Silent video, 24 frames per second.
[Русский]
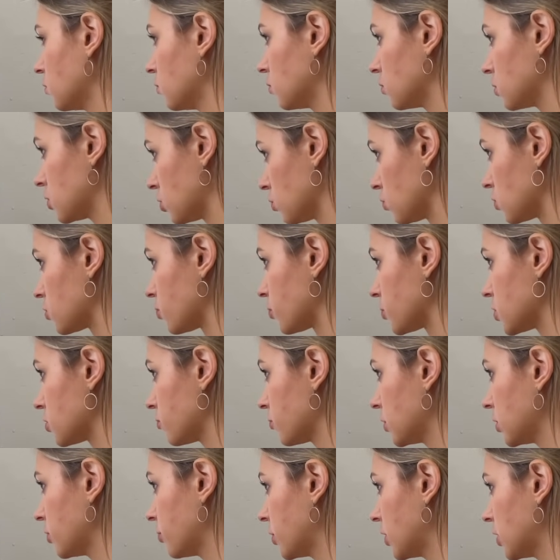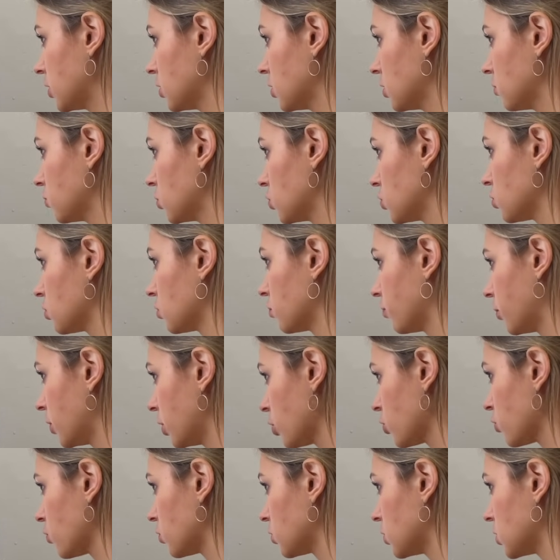с осмосом обратно, то есть он
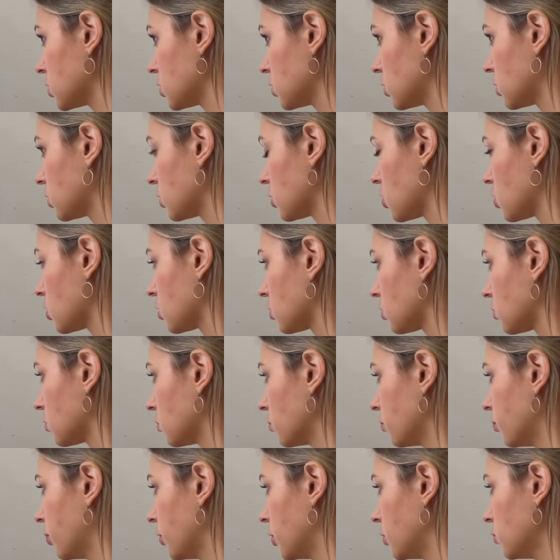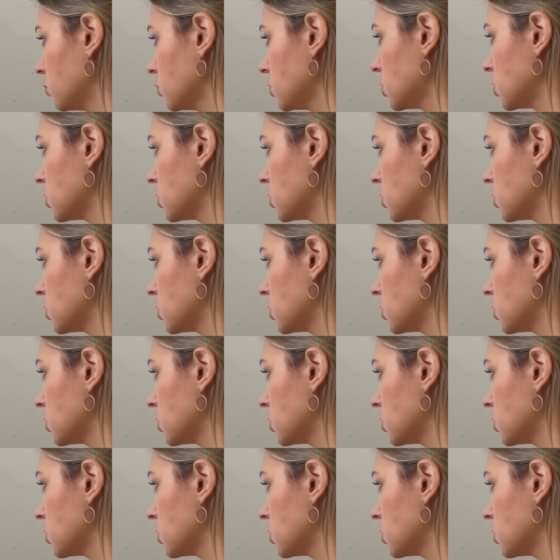большой достаточно, плюс mm-hmm.